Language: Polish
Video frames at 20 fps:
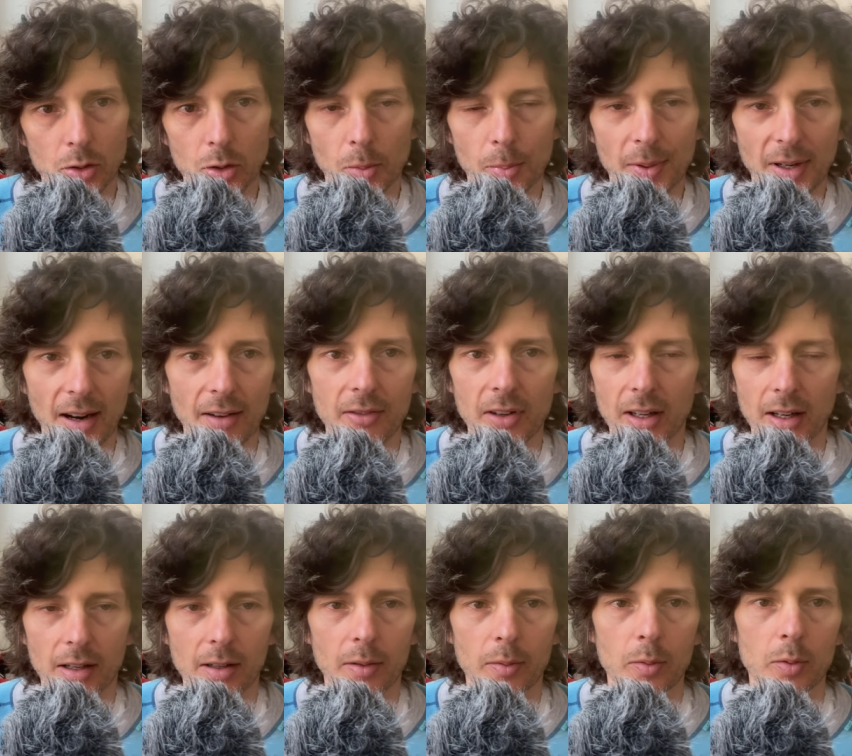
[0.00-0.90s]
to prawie
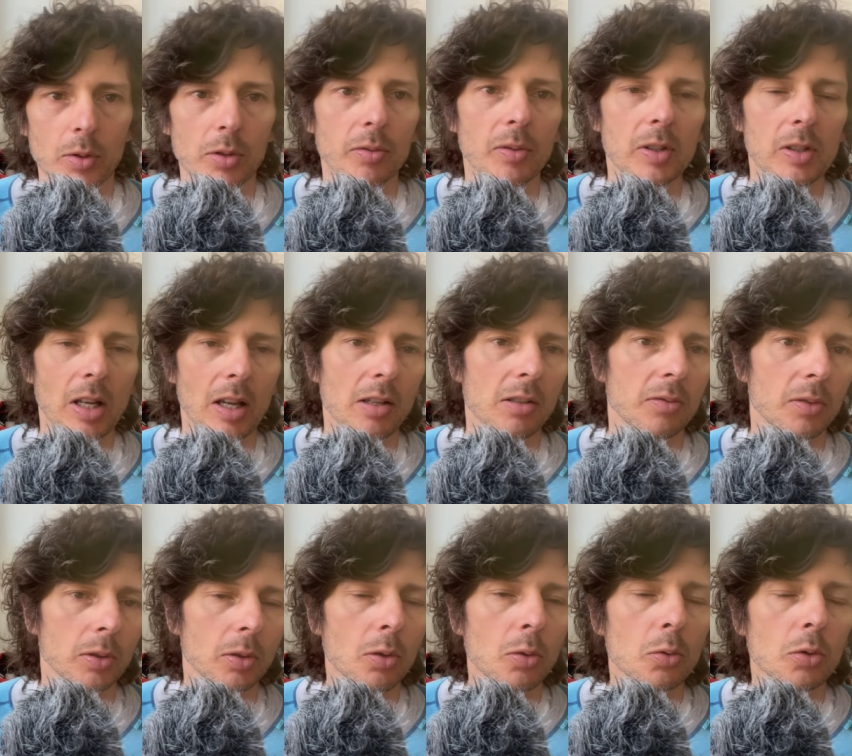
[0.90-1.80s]
jak
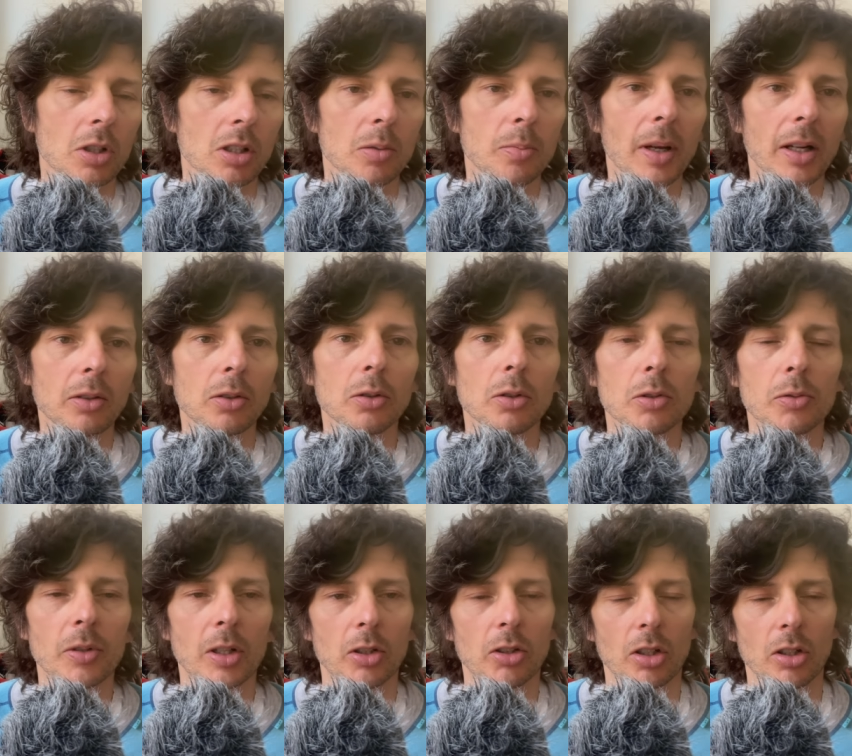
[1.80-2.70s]
zwycięstwo. To już jest bardzo to
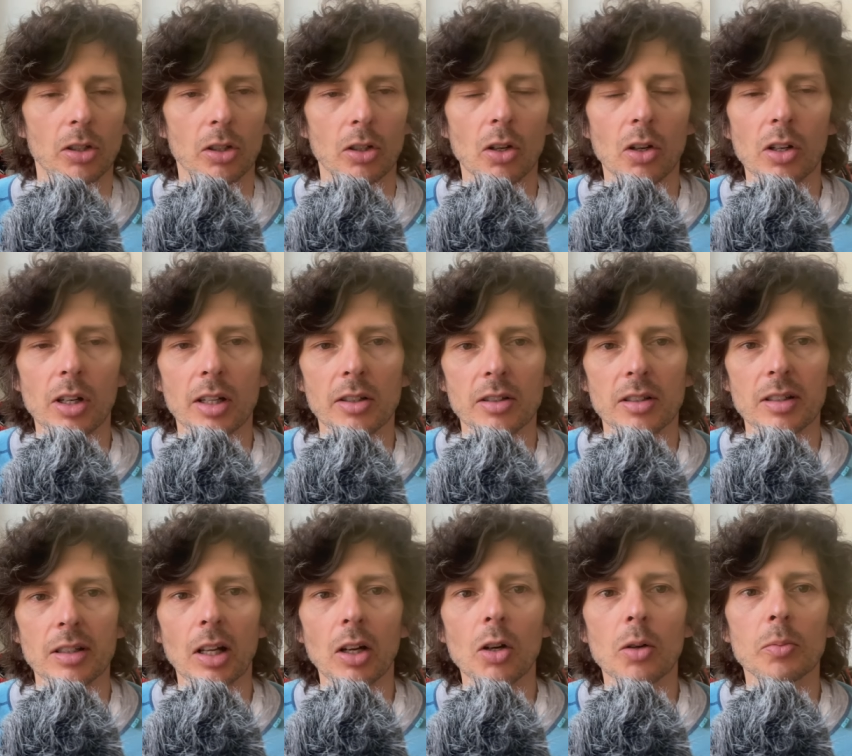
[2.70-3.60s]
doświadczany kolarz,
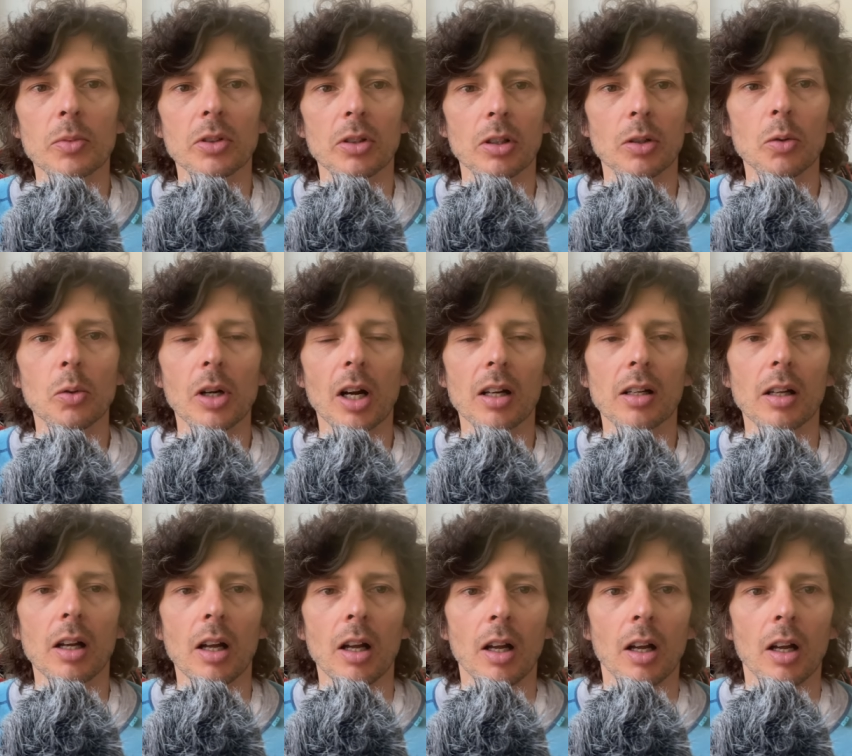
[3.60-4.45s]
znakomity góral,